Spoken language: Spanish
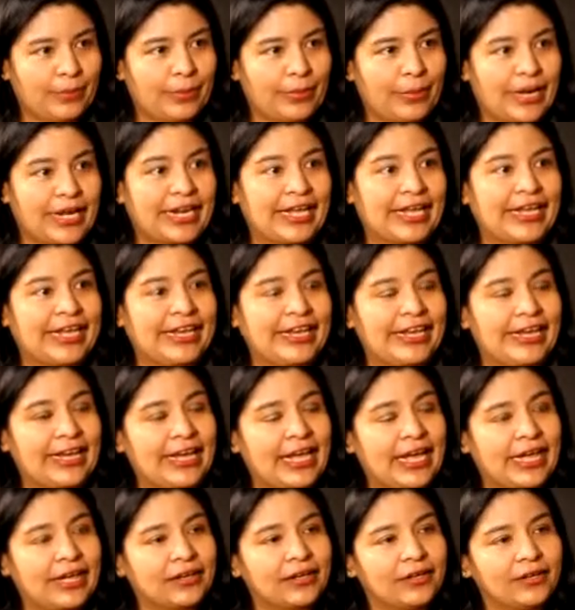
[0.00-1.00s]
para
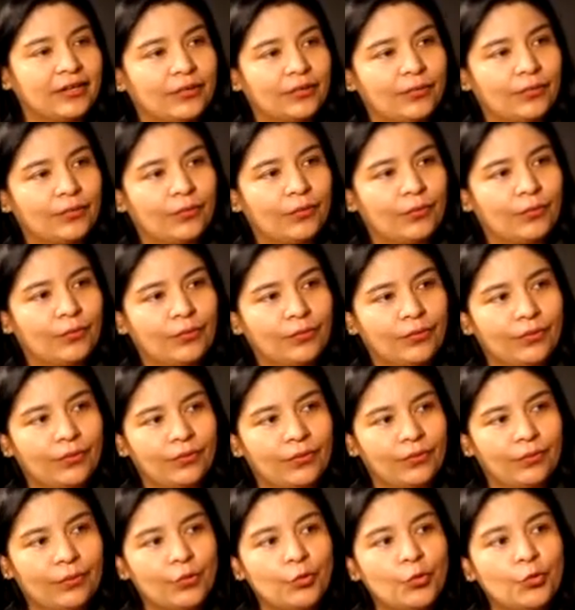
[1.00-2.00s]
generar
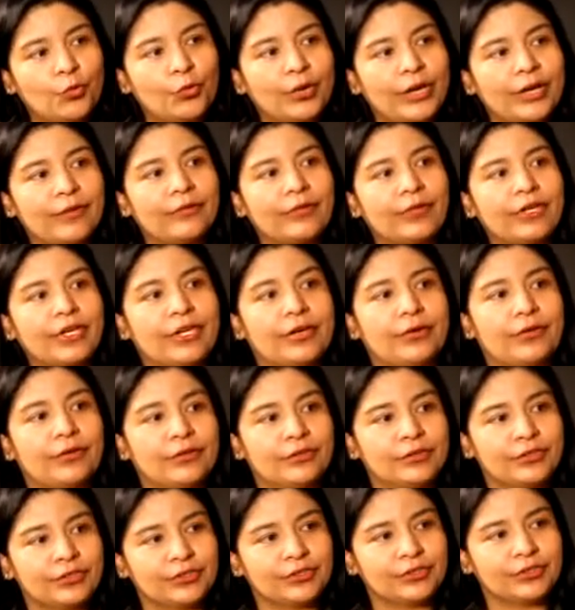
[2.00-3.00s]
un nuevo
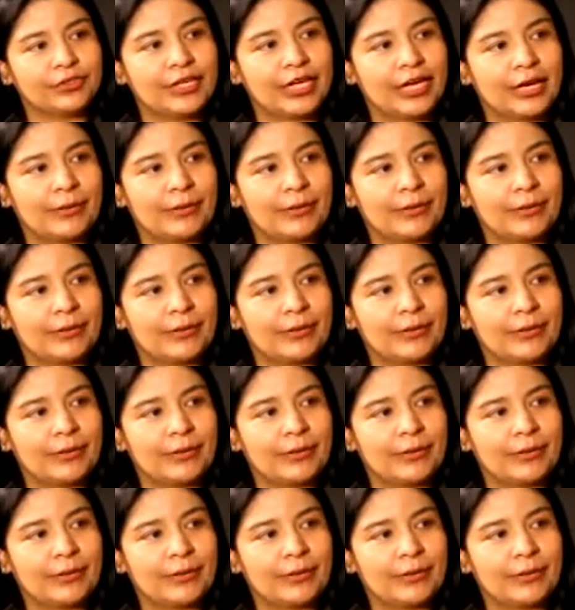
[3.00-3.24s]
negocio